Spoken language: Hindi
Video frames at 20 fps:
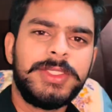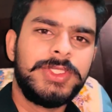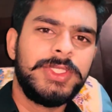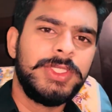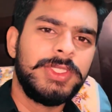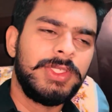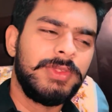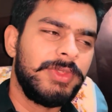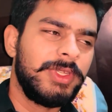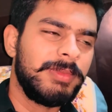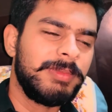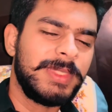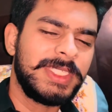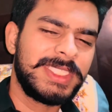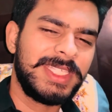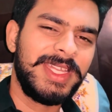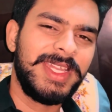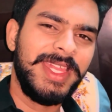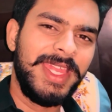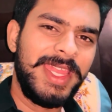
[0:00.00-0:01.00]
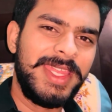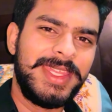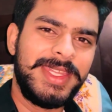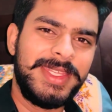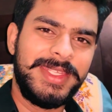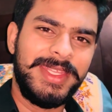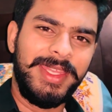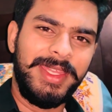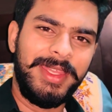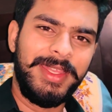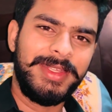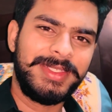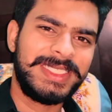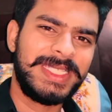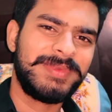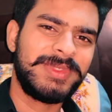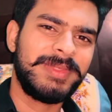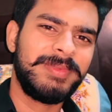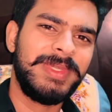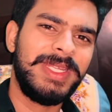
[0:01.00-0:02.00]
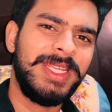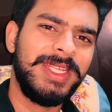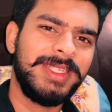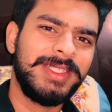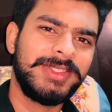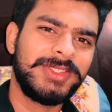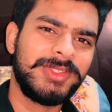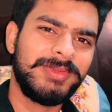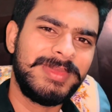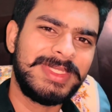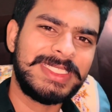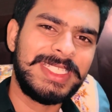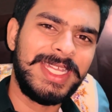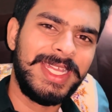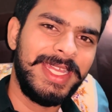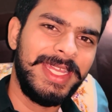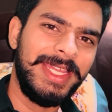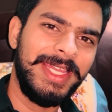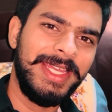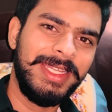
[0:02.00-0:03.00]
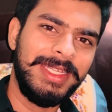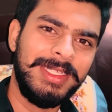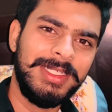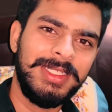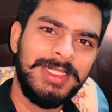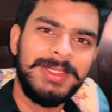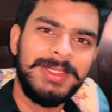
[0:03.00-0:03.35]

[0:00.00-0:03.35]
जी तो फिर मज़ा आया या नहीं आया यार सबसे पहले क्या दसो मज़ा आया ना